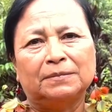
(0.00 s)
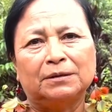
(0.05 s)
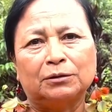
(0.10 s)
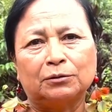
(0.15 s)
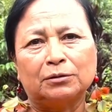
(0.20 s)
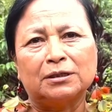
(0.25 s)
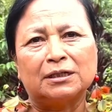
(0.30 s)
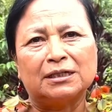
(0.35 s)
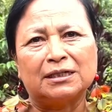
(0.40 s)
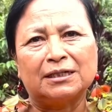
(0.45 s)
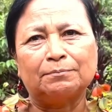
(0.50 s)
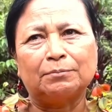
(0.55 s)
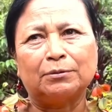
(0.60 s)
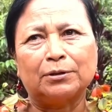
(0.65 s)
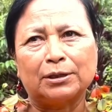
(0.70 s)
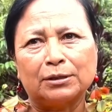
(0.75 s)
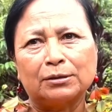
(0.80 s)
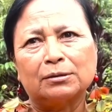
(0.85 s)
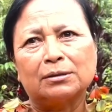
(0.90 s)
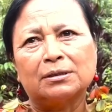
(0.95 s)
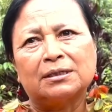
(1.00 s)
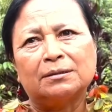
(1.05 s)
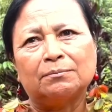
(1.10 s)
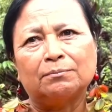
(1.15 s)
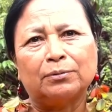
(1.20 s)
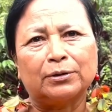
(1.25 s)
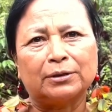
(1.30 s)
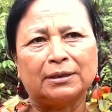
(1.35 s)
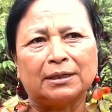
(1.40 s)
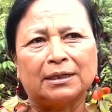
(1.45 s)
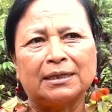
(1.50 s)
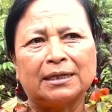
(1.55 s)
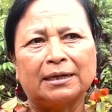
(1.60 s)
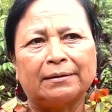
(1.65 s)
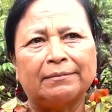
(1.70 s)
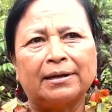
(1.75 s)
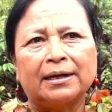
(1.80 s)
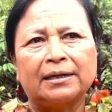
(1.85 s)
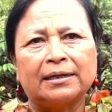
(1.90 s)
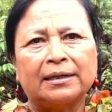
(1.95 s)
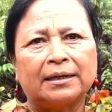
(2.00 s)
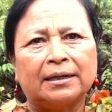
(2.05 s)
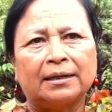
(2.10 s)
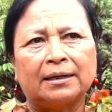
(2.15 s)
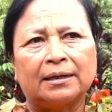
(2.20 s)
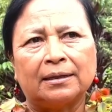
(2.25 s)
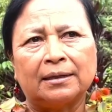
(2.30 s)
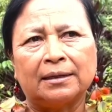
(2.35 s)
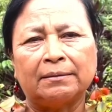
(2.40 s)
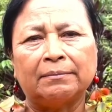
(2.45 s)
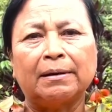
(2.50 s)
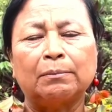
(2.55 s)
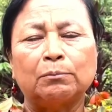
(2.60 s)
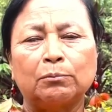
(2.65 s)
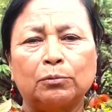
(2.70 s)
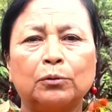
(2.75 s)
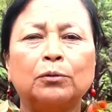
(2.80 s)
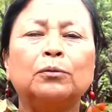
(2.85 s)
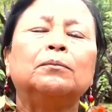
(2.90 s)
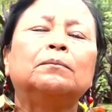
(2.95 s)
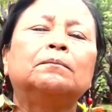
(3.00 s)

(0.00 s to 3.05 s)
Entonces sí, por eso es importante hablar de bambú.